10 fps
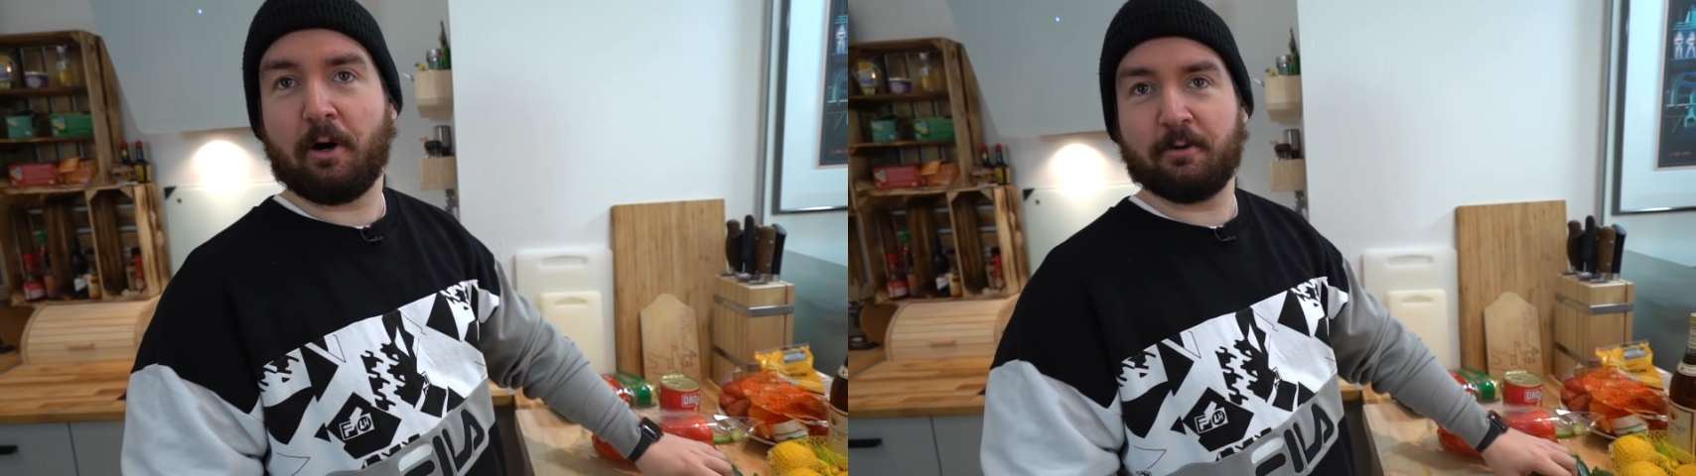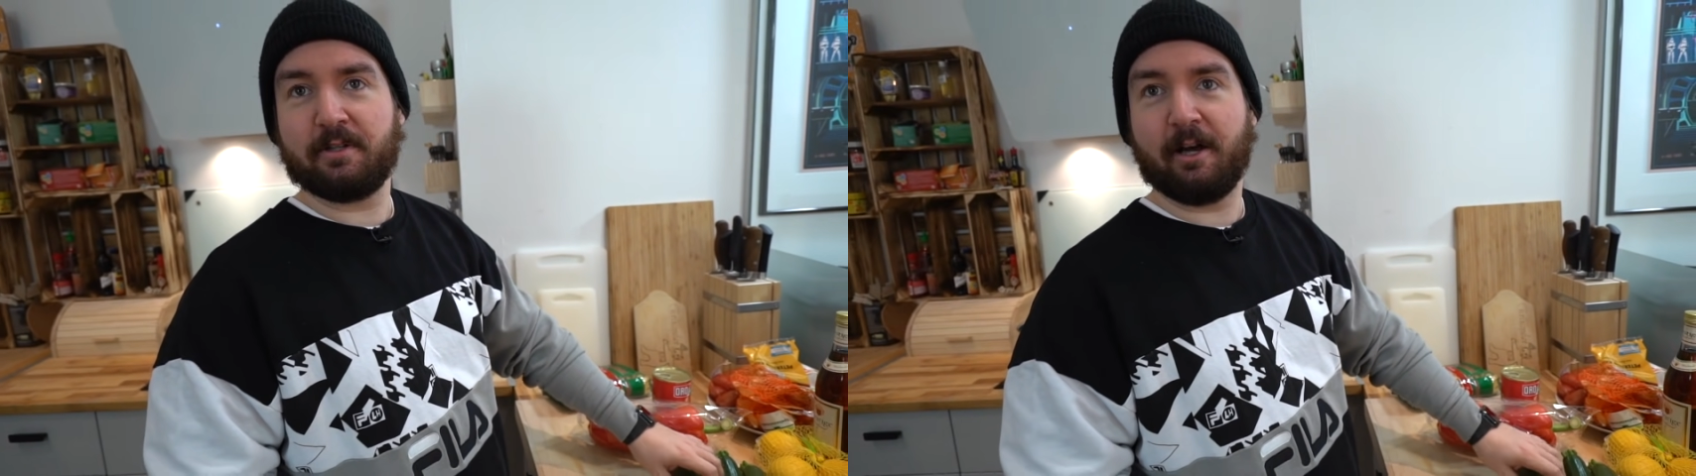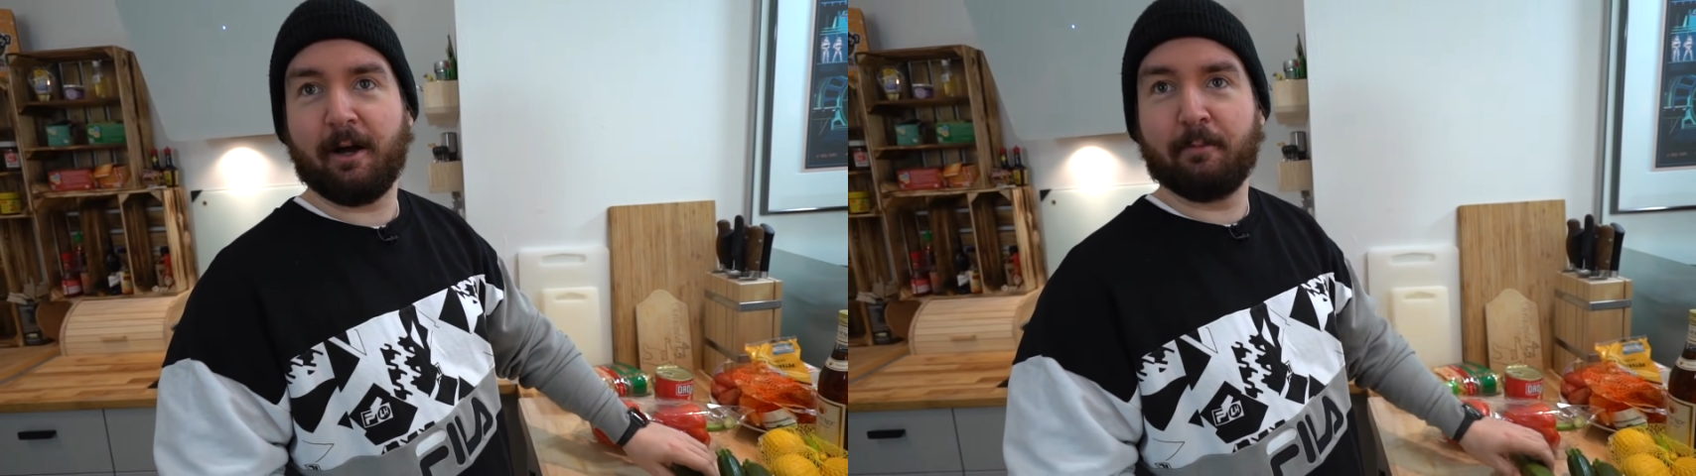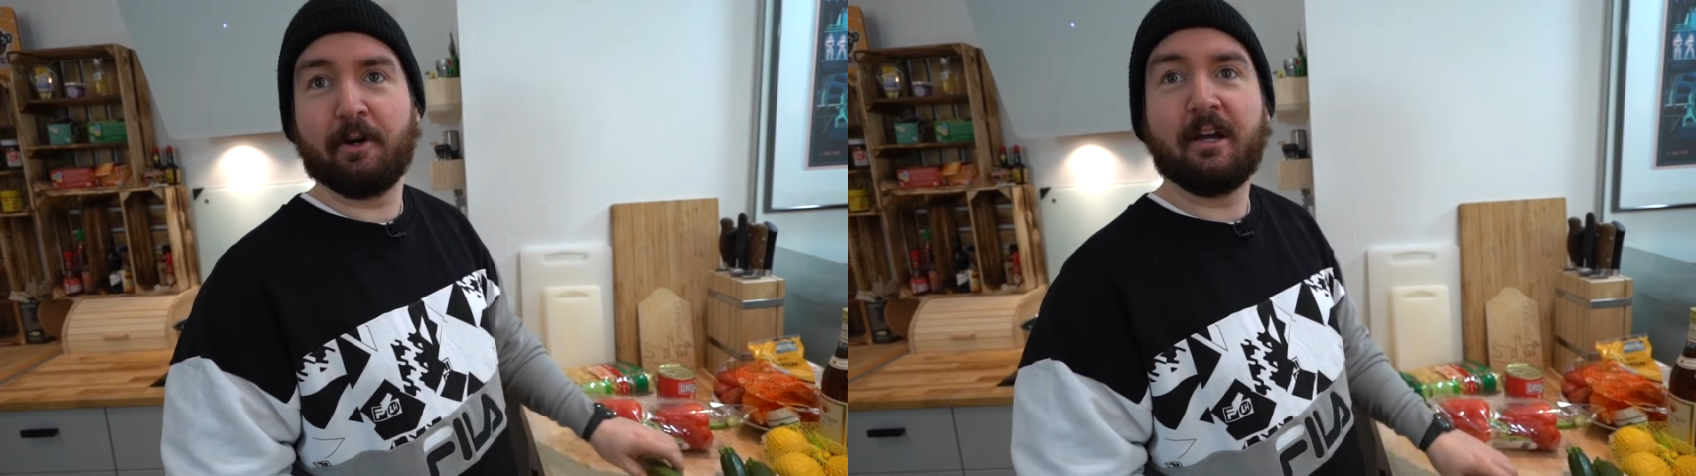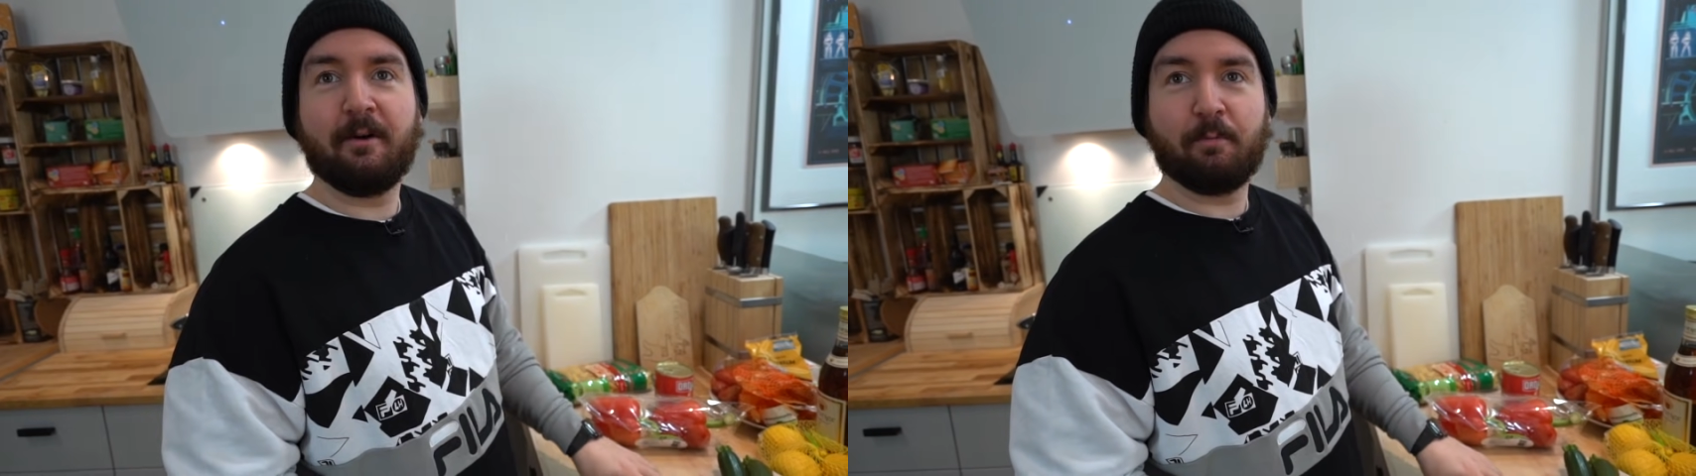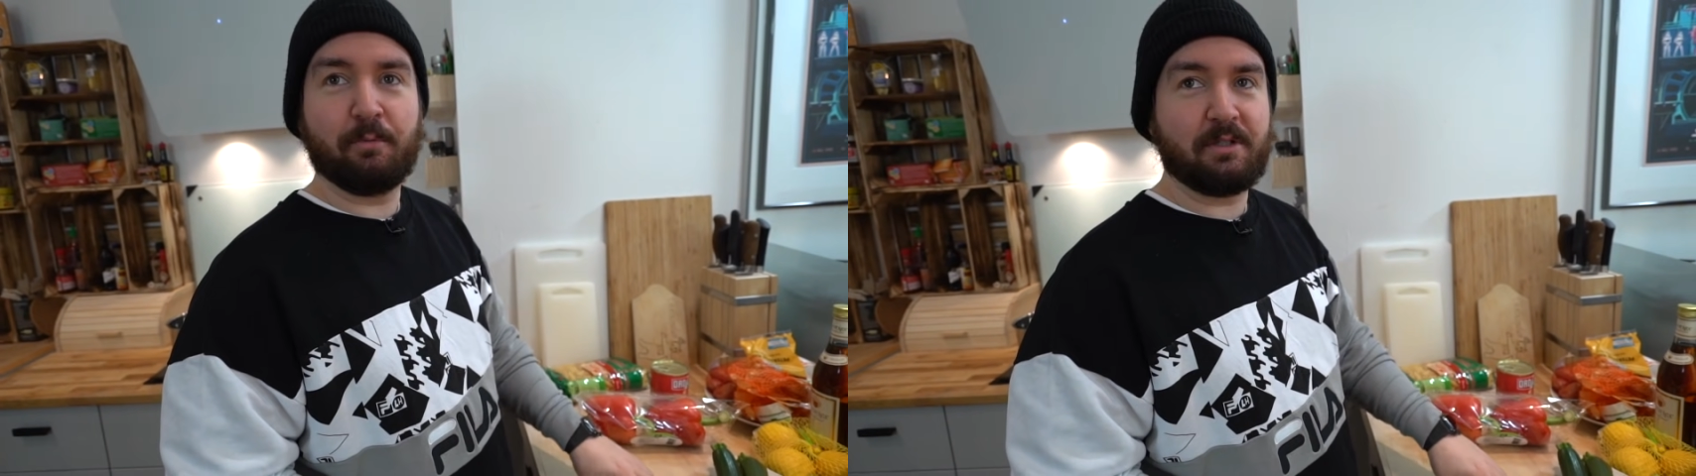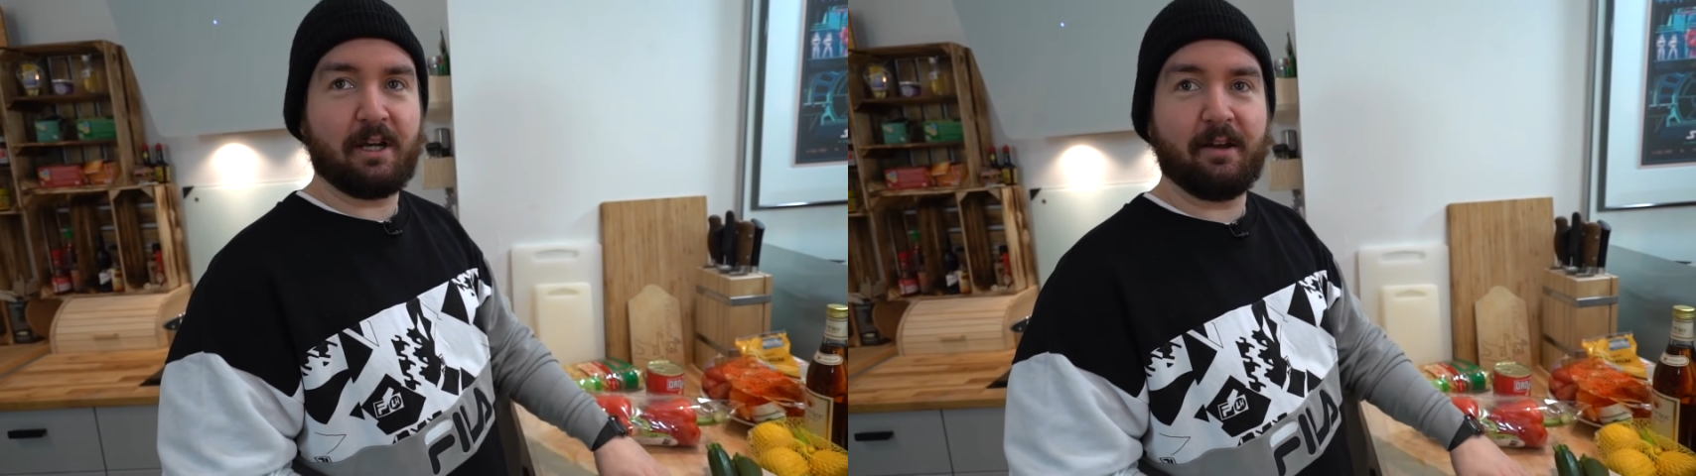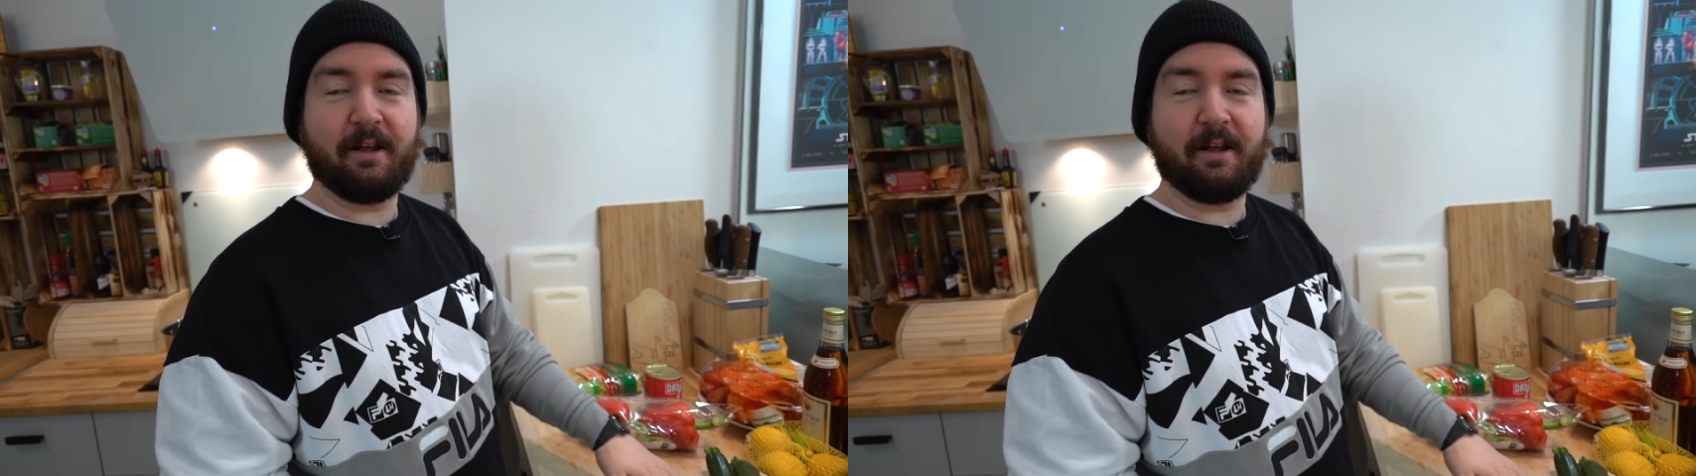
Hause habe momentan.